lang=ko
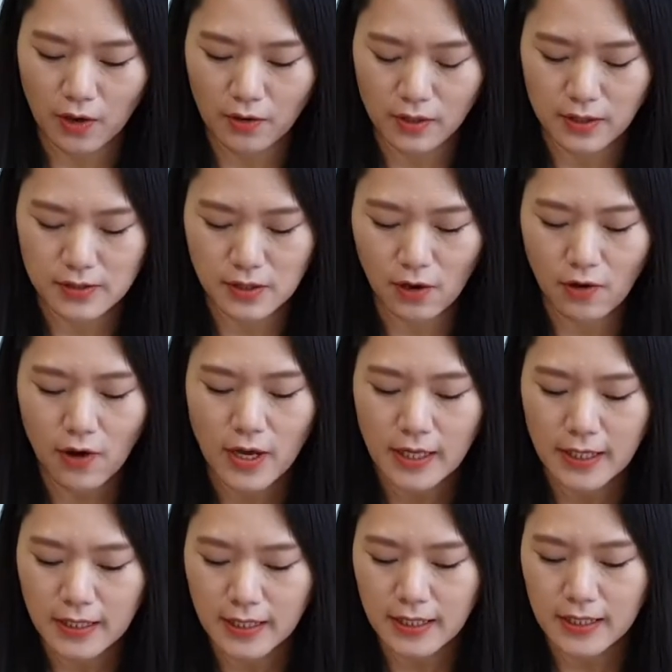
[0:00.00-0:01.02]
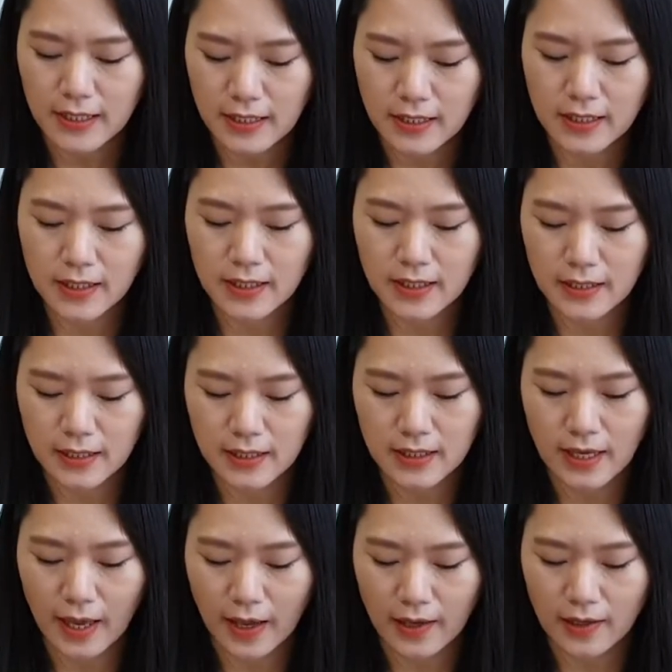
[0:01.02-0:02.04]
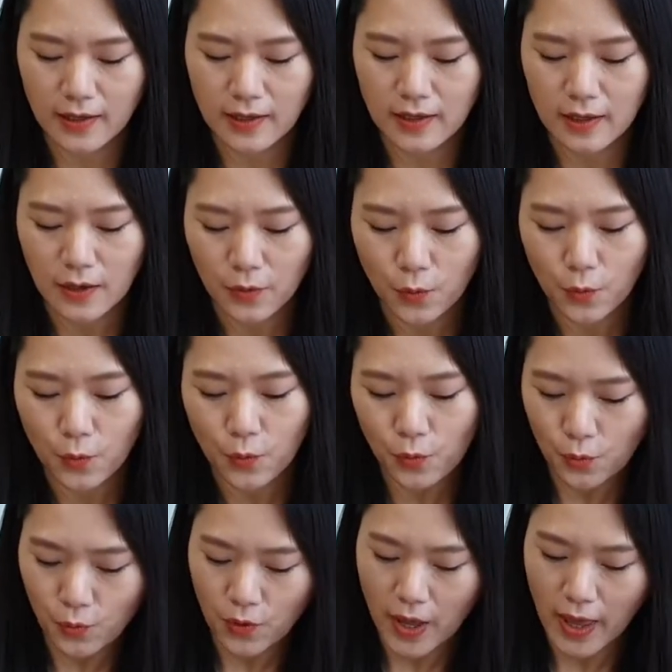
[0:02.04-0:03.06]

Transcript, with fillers: 그래서 E, E, E, A, O,